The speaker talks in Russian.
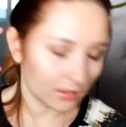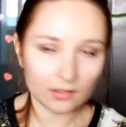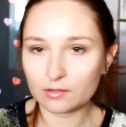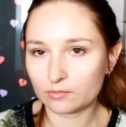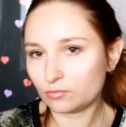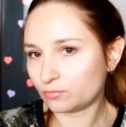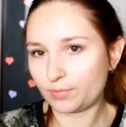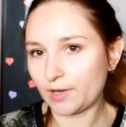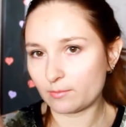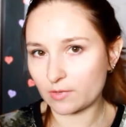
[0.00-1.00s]
И, ну,
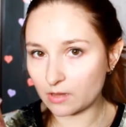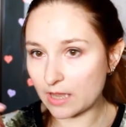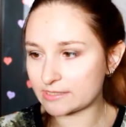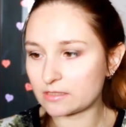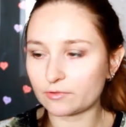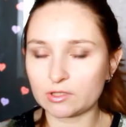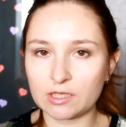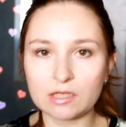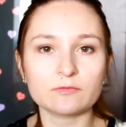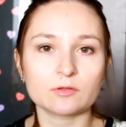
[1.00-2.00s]
прям классные вот
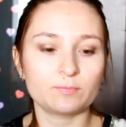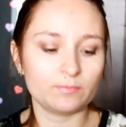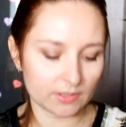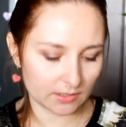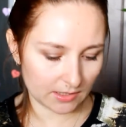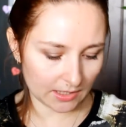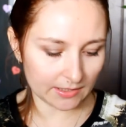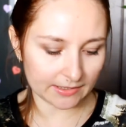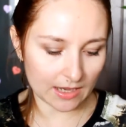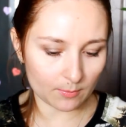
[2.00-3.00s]
такие вот бы
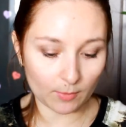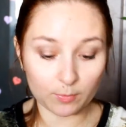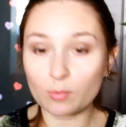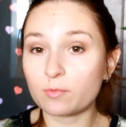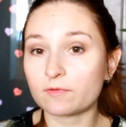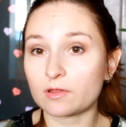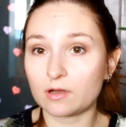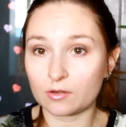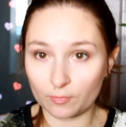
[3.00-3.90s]
гели я попробовала,